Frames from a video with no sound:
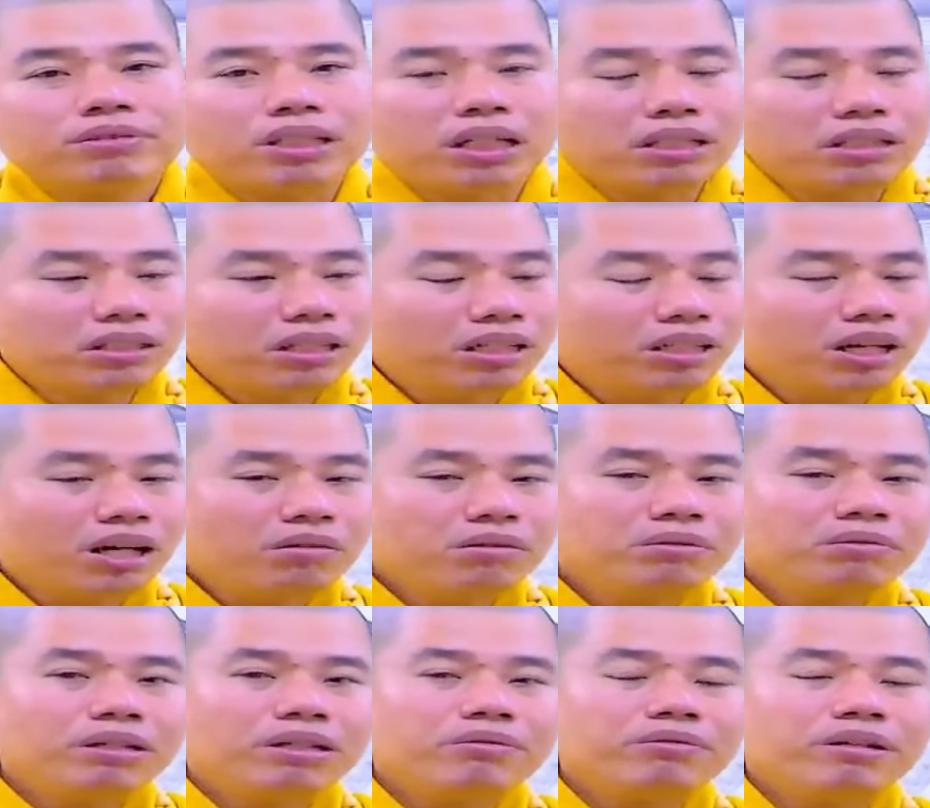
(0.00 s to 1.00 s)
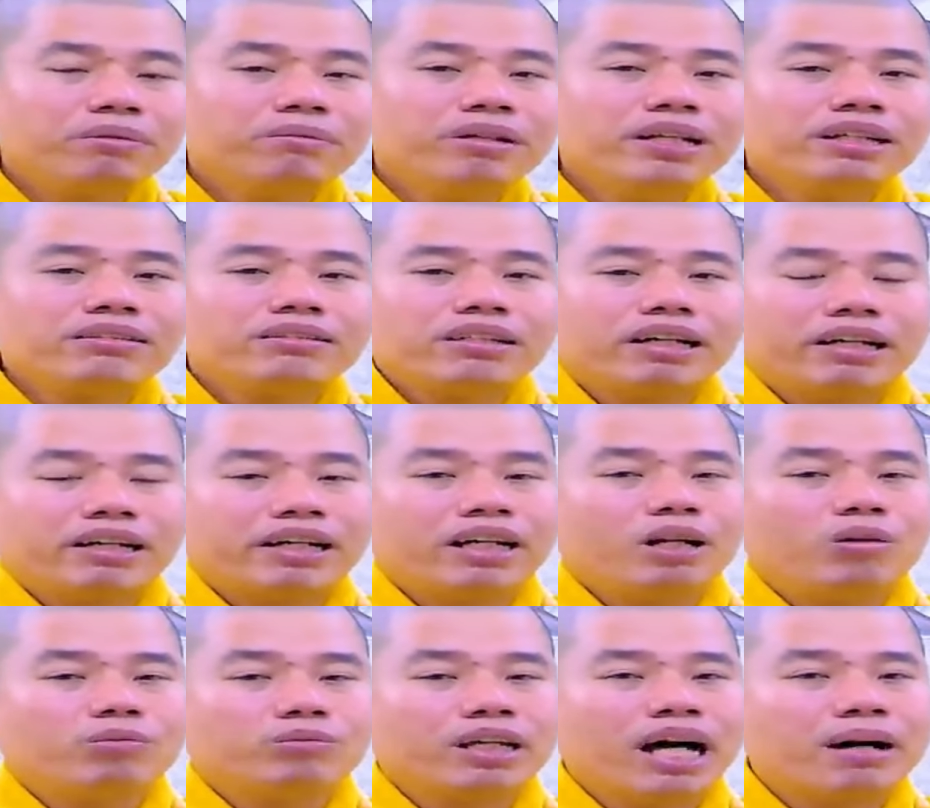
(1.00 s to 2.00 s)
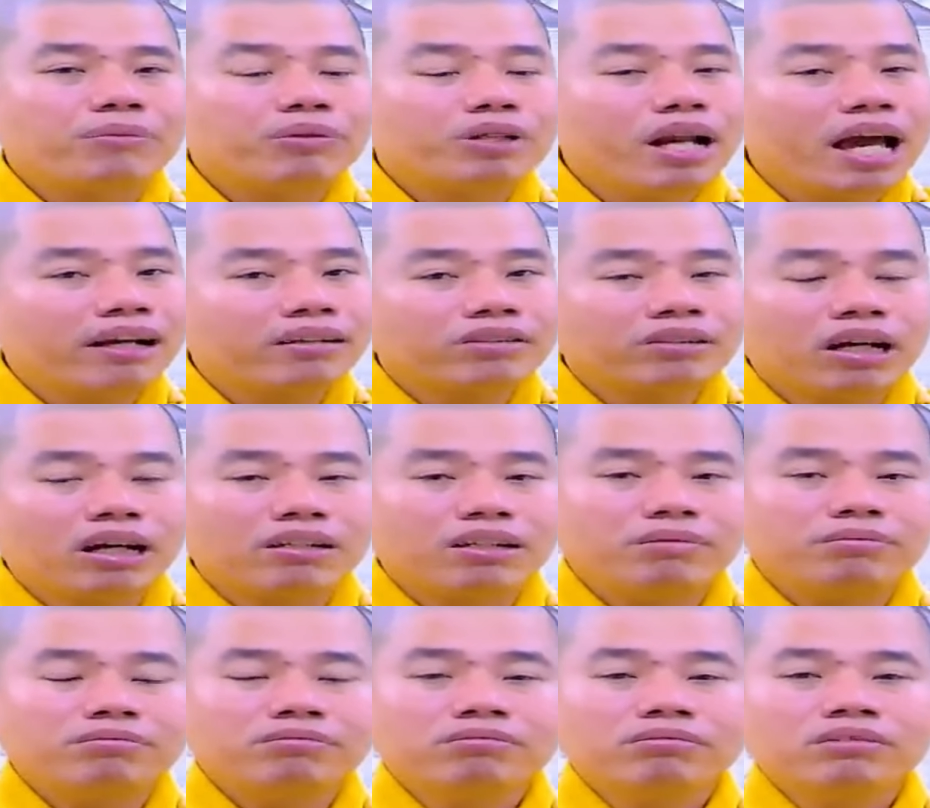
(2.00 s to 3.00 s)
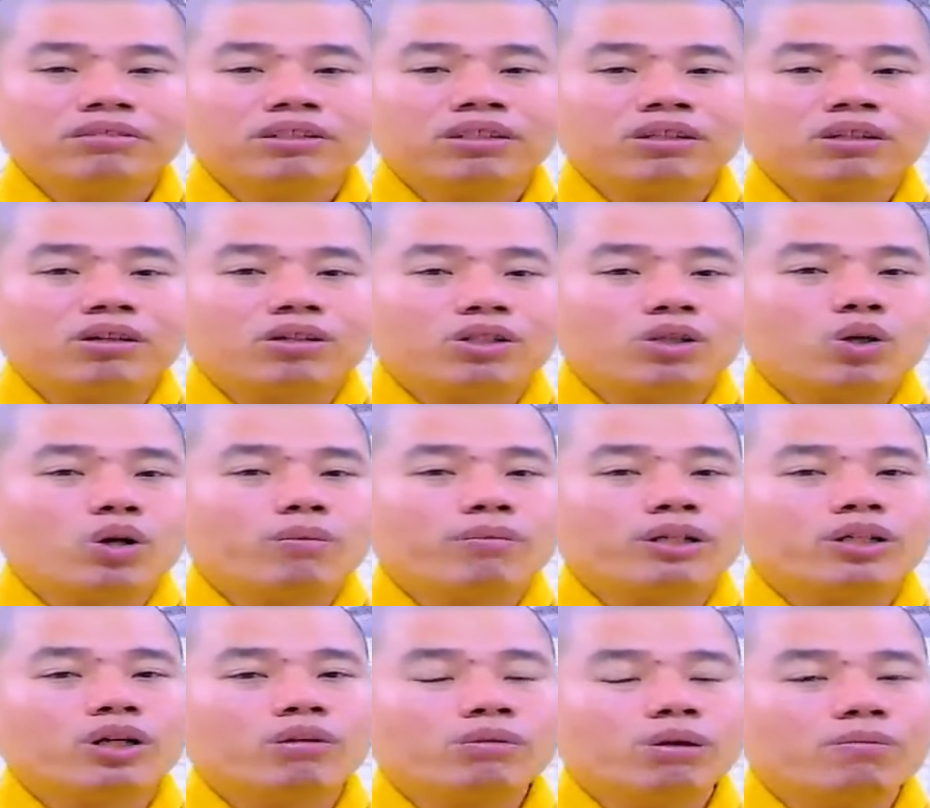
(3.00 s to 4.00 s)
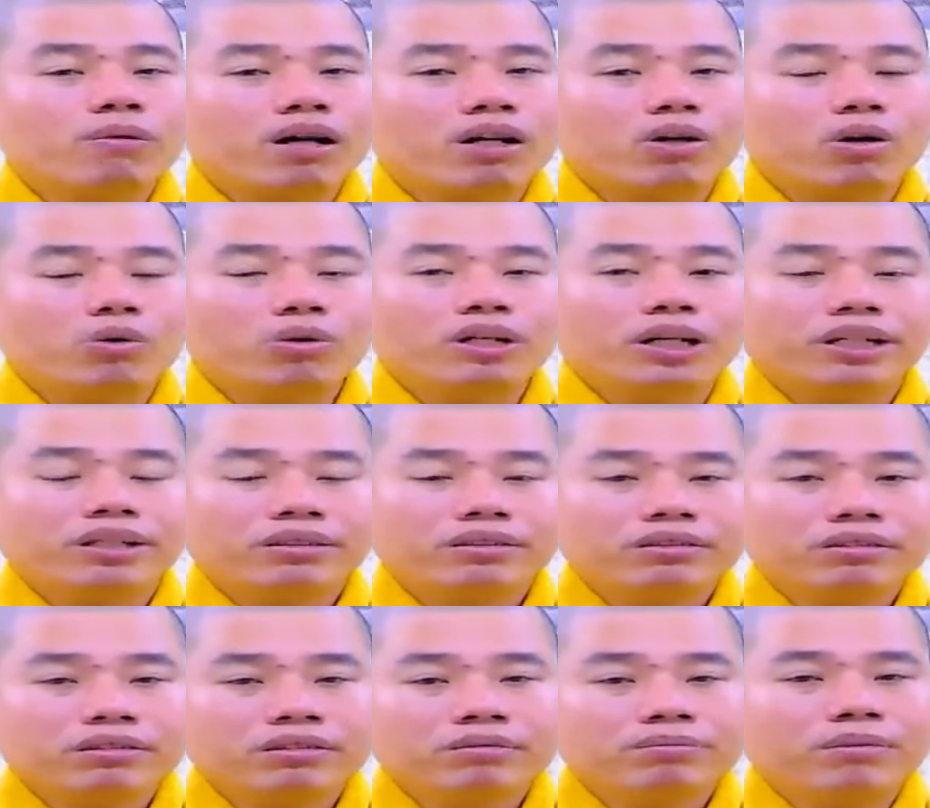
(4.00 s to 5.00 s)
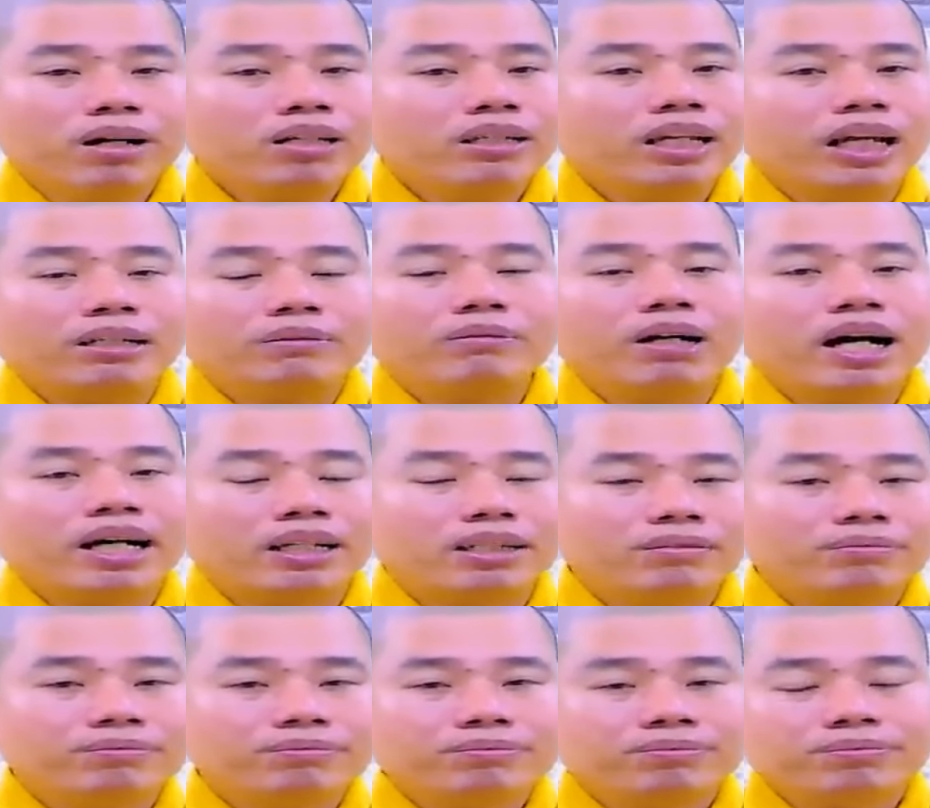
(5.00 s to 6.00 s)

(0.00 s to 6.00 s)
từ nơi đó quý vị phải biết rằng cái lòng tham nó đáng sợ lắm còn chùa mình có một bà cụ này nè mới nhận bà nè